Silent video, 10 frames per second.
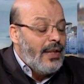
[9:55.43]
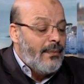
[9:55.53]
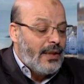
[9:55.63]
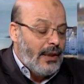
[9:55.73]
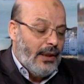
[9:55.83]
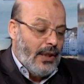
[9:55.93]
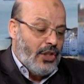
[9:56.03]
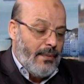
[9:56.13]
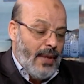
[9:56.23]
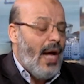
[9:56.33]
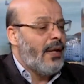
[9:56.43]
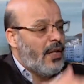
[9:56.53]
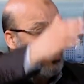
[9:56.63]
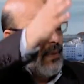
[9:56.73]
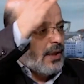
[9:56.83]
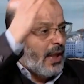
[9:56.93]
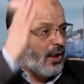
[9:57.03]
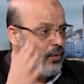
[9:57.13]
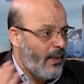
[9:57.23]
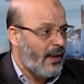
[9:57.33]
مثلا احنا الجامعة عندنا جامعة
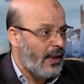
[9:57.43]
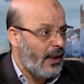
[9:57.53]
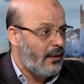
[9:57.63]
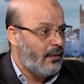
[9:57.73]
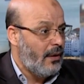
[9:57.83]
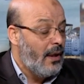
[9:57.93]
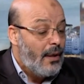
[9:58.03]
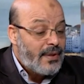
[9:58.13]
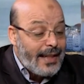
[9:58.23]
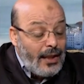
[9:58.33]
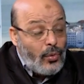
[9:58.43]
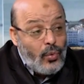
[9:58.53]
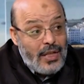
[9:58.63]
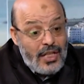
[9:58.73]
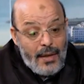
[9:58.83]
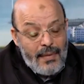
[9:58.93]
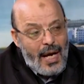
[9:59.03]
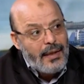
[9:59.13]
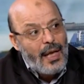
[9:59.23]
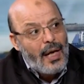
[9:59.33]
الخروبة مثلا بصح كي يكون
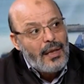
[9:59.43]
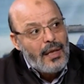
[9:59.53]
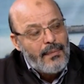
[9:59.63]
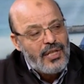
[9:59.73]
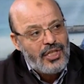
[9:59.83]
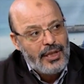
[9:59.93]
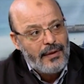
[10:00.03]
الجامعة داخل المسجد